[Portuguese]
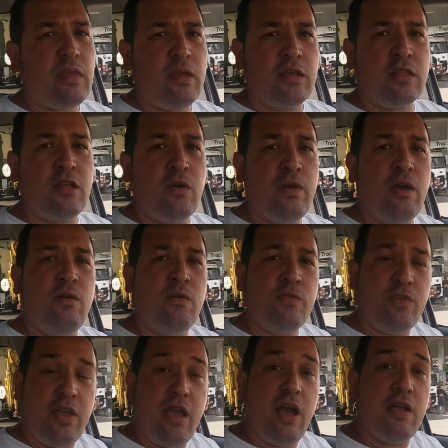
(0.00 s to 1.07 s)
Então é R$
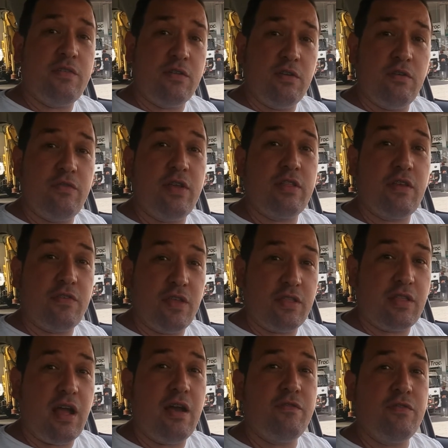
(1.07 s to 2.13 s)

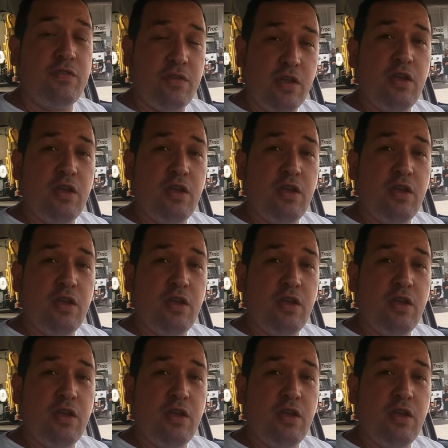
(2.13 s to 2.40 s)
11,90,